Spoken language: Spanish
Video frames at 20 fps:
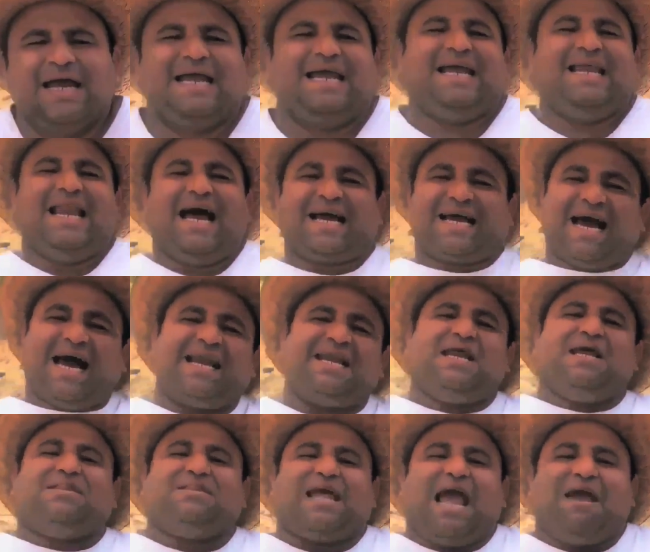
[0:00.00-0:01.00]
Y la
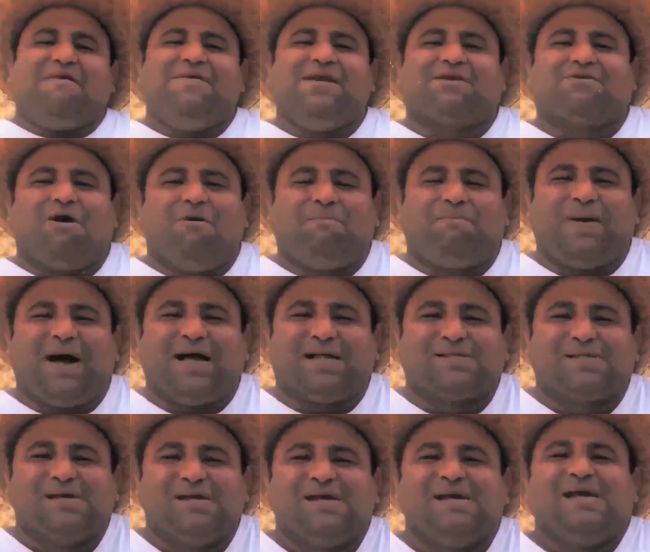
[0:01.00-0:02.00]
carne débil, compas.
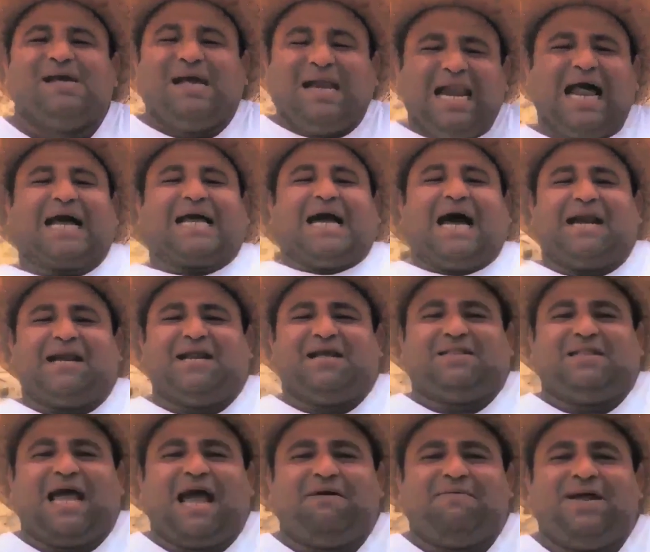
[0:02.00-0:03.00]
La carne
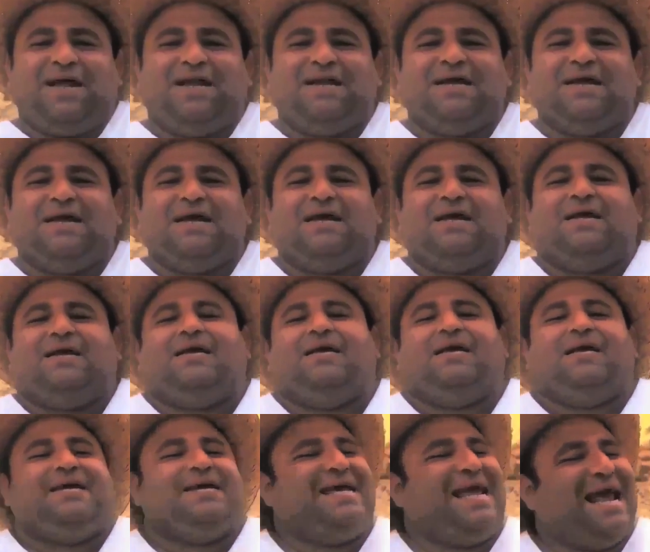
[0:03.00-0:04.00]
débil.
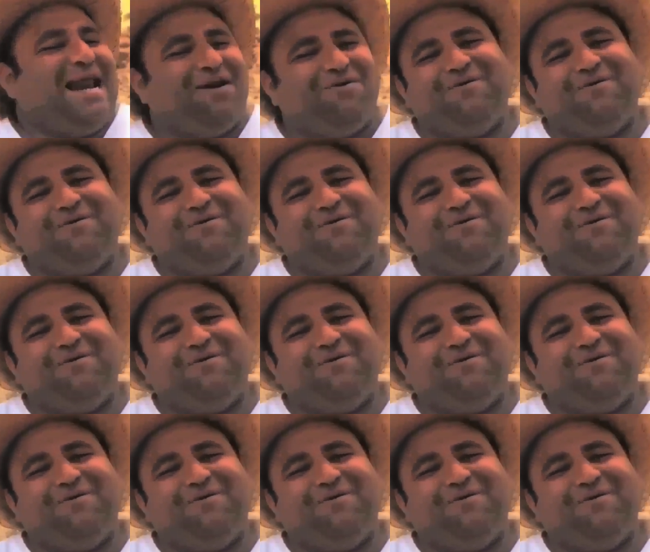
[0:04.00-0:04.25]
Y el